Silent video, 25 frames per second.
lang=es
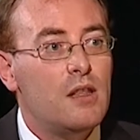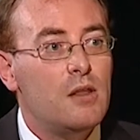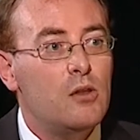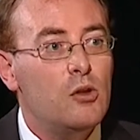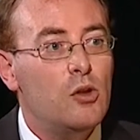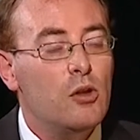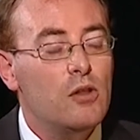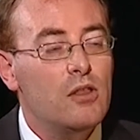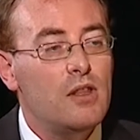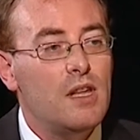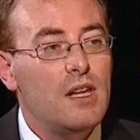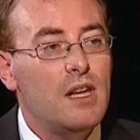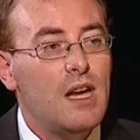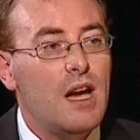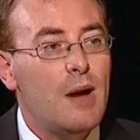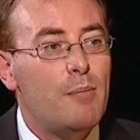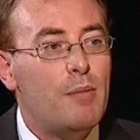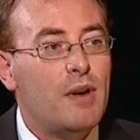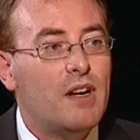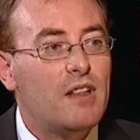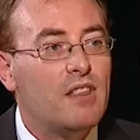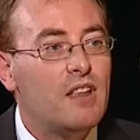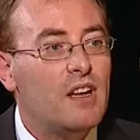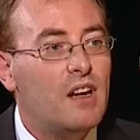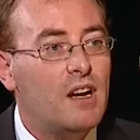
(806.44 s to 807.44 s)
donde
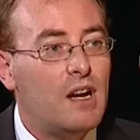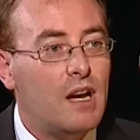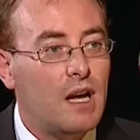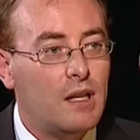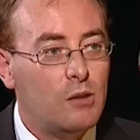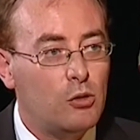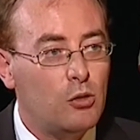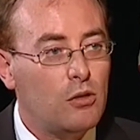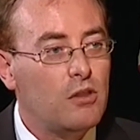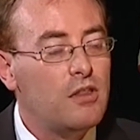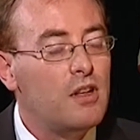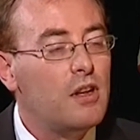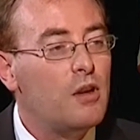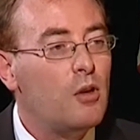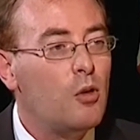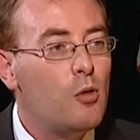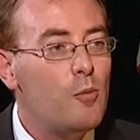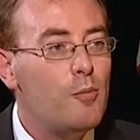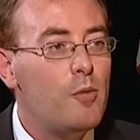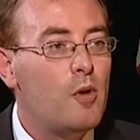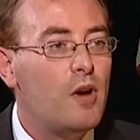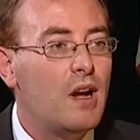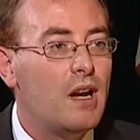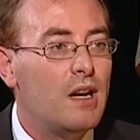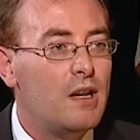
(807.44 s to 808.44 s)
aparecen 14
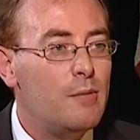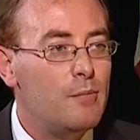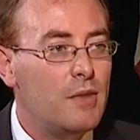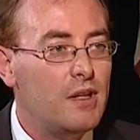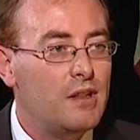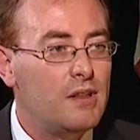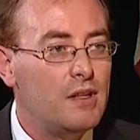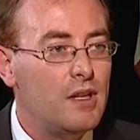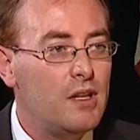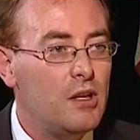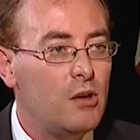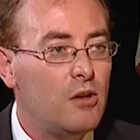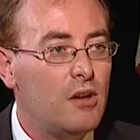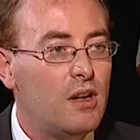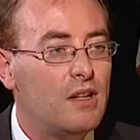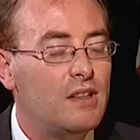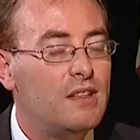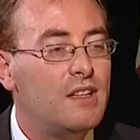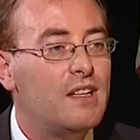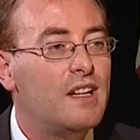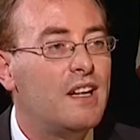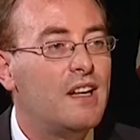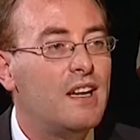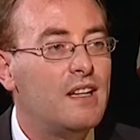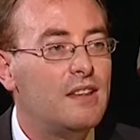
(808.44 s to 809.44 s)
grupos alimentarios que
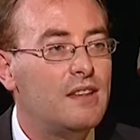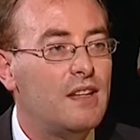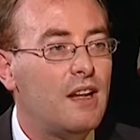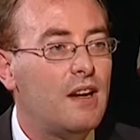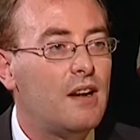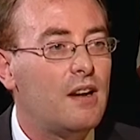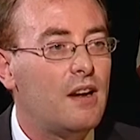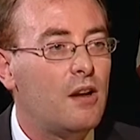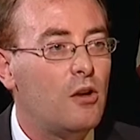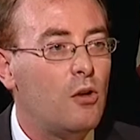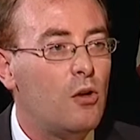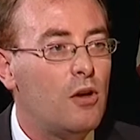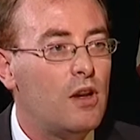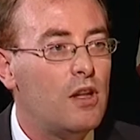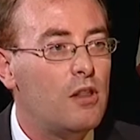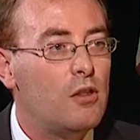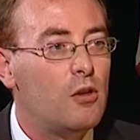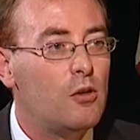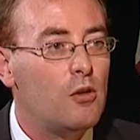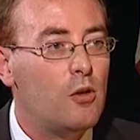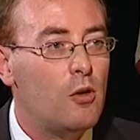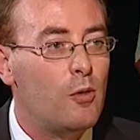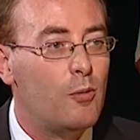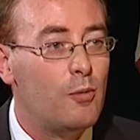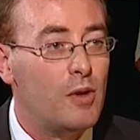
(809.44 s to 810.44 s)
tienen que estar
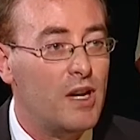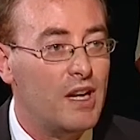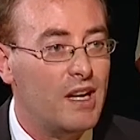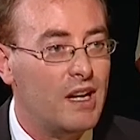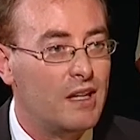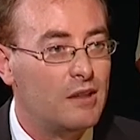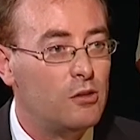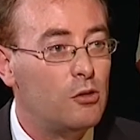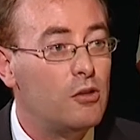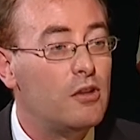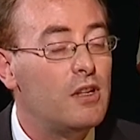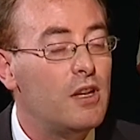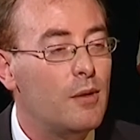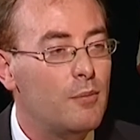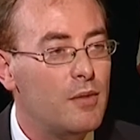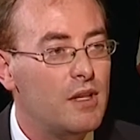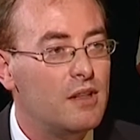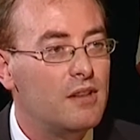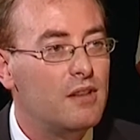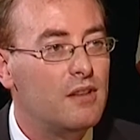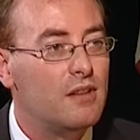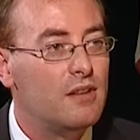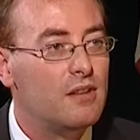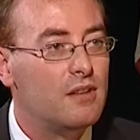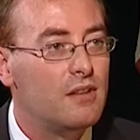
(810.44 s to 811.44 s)
recogidos
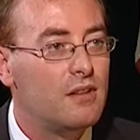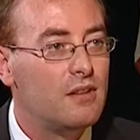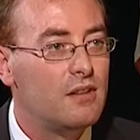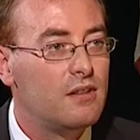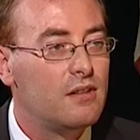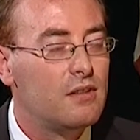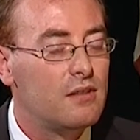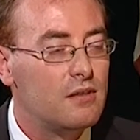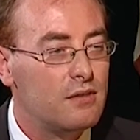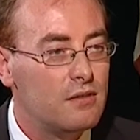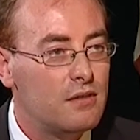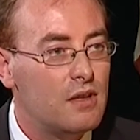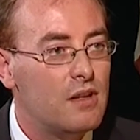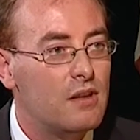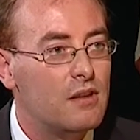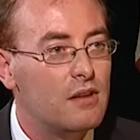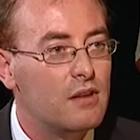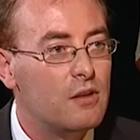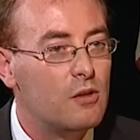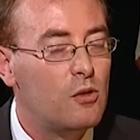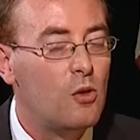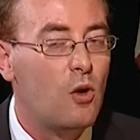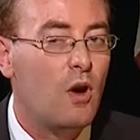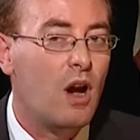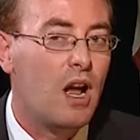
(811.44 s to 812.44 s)
obligatoriamente, sí,
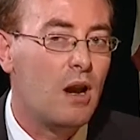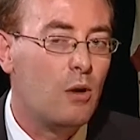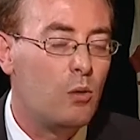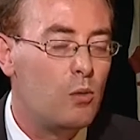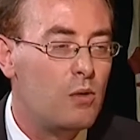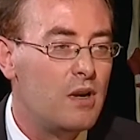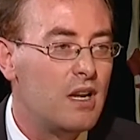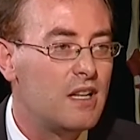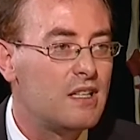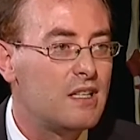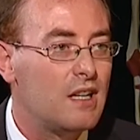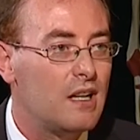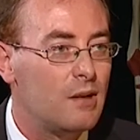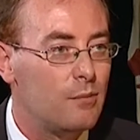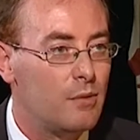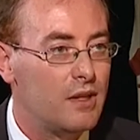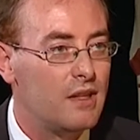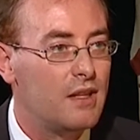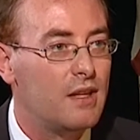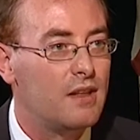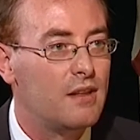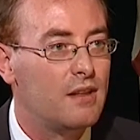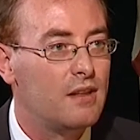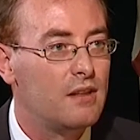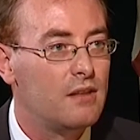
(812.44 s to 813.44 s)
con algunas
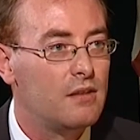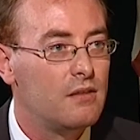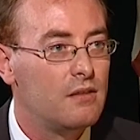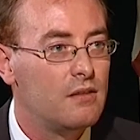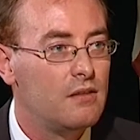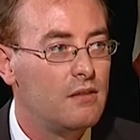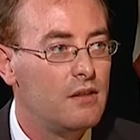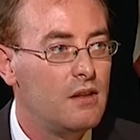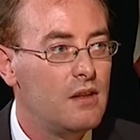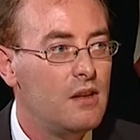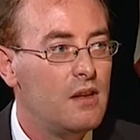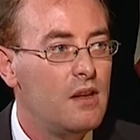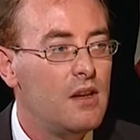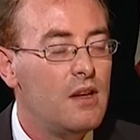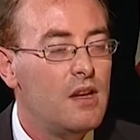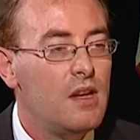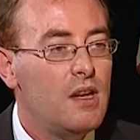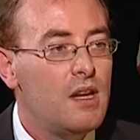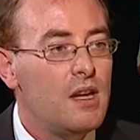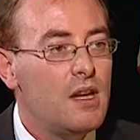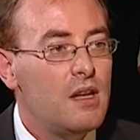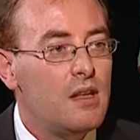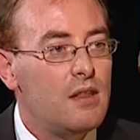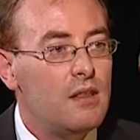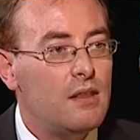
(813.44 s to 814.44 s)
salvedades.
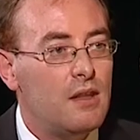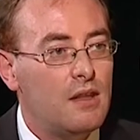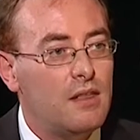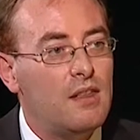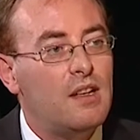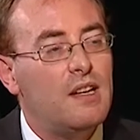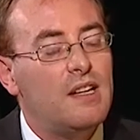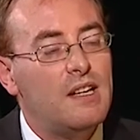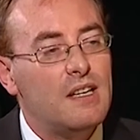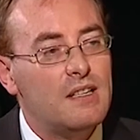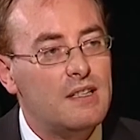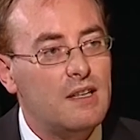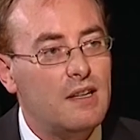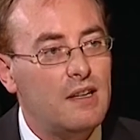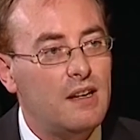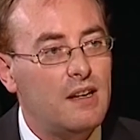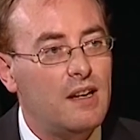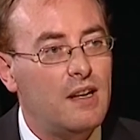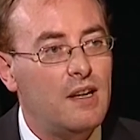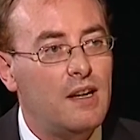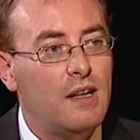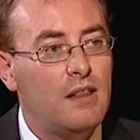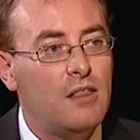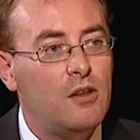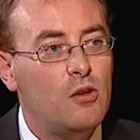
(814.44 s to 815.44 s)
Decir que esa
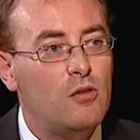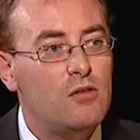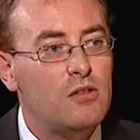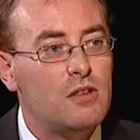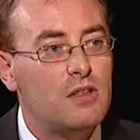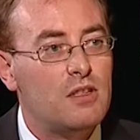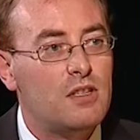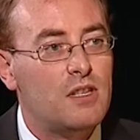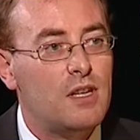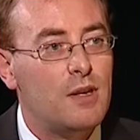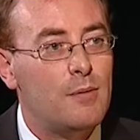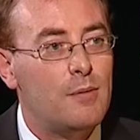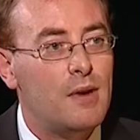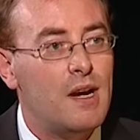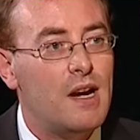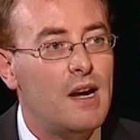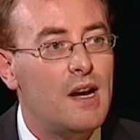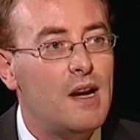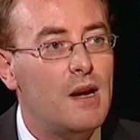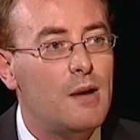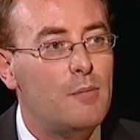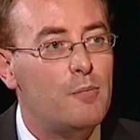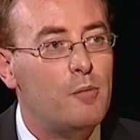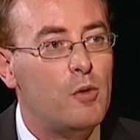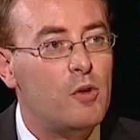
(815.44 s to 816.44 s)
legislación se
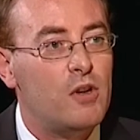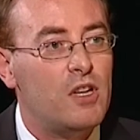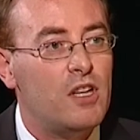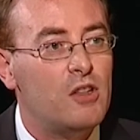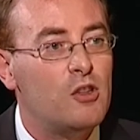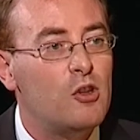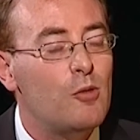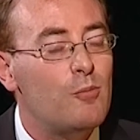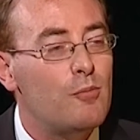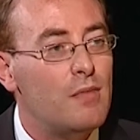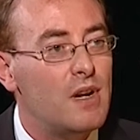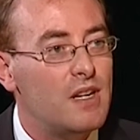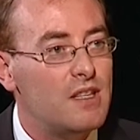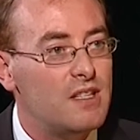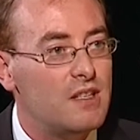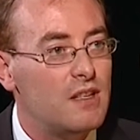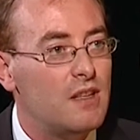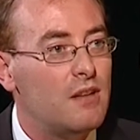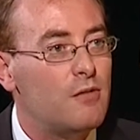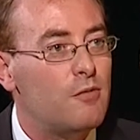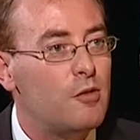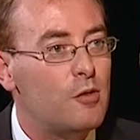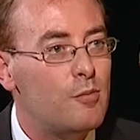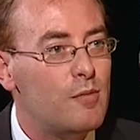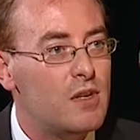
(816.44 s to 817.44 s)
va poniendo en
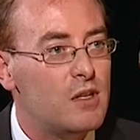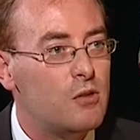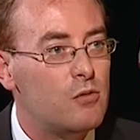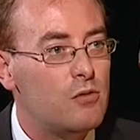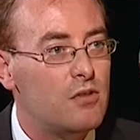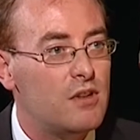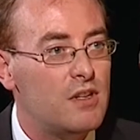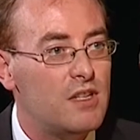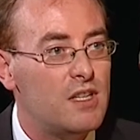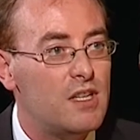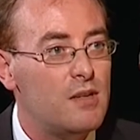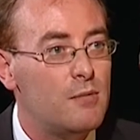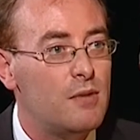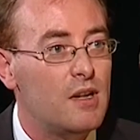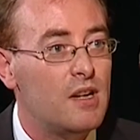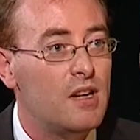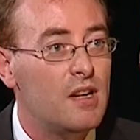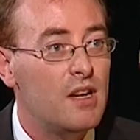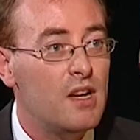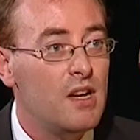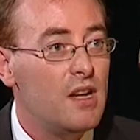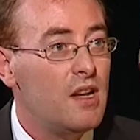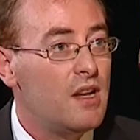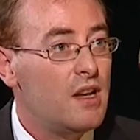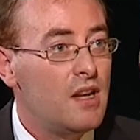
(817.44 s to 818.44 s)
marcha de forma sucesiva.
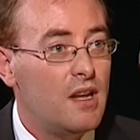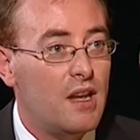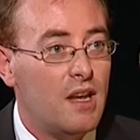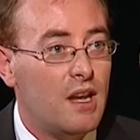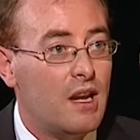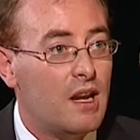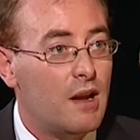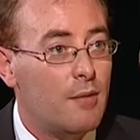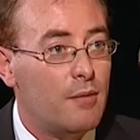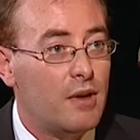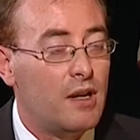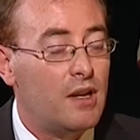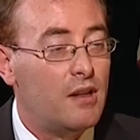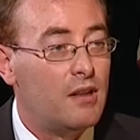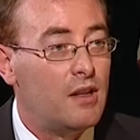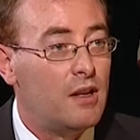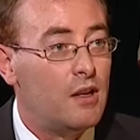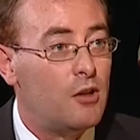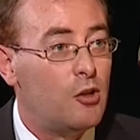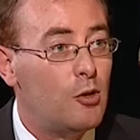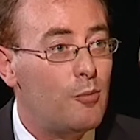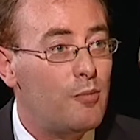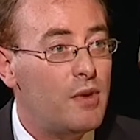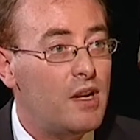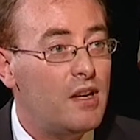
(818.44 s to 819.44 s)
En abril
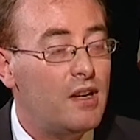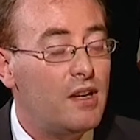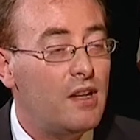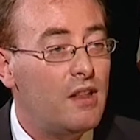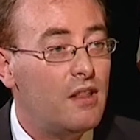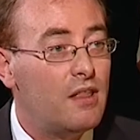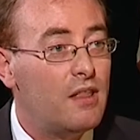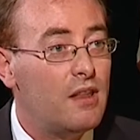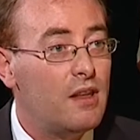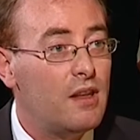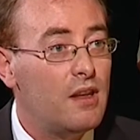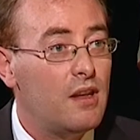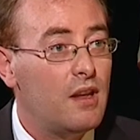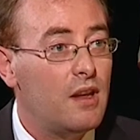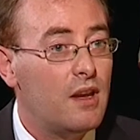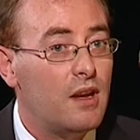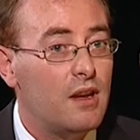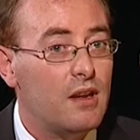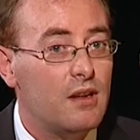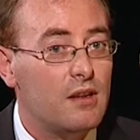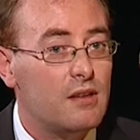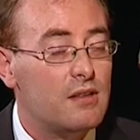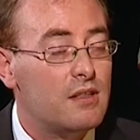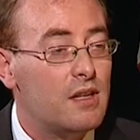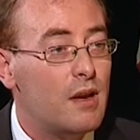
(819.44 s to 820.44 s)
del 2015
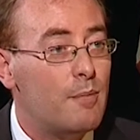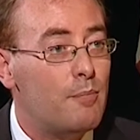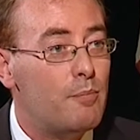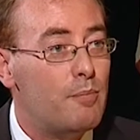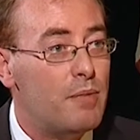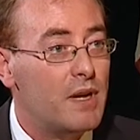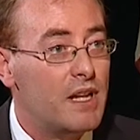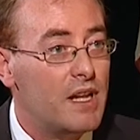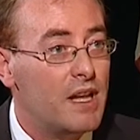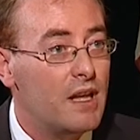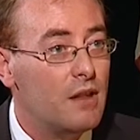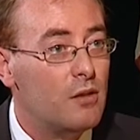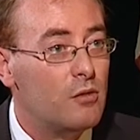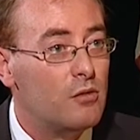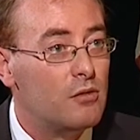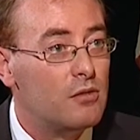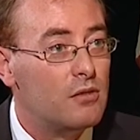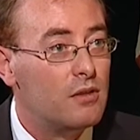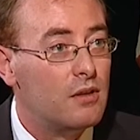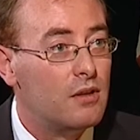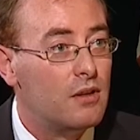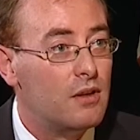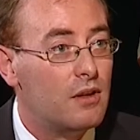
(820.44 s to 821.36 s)
eh, se ha ampliado